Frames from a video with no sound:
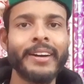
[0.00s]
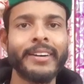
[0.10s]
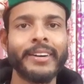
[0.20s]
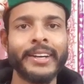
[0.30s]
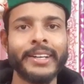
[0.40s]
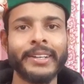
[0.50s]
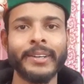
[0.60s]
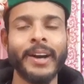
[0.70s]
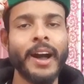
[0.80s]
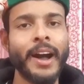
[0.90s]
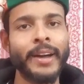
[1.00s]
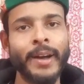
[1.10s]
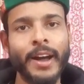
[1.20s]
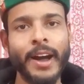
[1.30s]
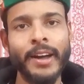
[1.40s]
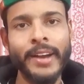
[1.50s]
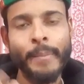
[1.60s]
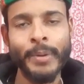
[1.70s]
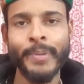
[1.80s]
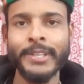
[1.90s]
और अग, अगर
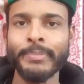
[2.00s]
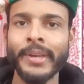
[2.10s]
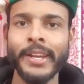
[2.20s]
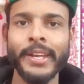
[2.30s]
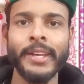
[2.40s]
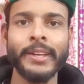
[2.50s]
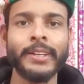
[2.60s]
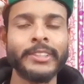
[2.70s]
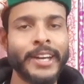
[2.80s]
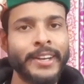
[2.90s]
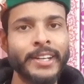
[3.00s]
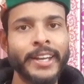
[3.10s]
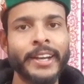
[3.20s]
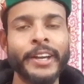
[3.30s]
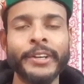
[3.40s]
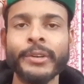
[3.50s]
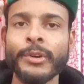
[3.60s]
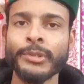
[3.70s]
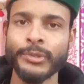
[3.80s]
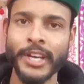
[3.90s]
आपके पास मेरे चैनल के रिलेटेड
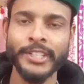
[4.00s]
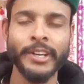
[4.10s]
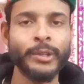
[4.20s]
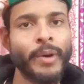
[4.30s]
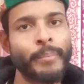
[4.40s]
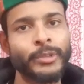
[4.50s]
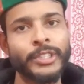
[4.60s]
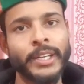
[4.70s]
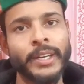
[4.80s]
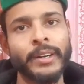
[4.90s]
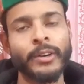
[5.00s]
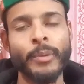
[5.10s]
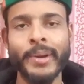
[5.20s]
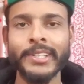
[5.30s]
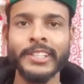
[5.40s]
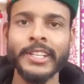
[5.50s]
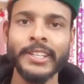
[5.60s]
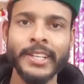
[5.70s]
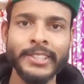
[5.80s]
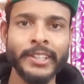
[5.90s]
कोई सुजेशन है तो आप मुझे कमेंट्स के
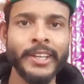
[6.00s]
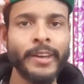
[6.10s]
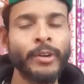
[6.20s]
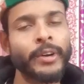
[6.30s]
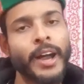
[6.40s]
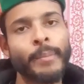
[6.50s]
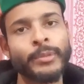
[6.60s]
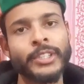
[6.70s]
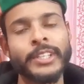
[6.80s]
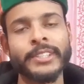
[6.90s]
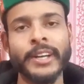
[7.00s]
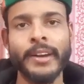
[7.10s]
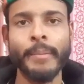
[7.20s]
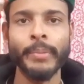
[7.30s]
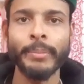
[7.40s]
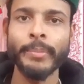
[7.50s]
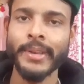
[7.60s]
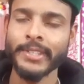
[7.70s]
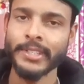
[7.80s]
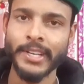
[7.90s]
जरिए दे सकते हैं और आप मुझे इंस्टाग्राम पर भी
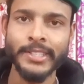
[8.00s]
मैसेज कर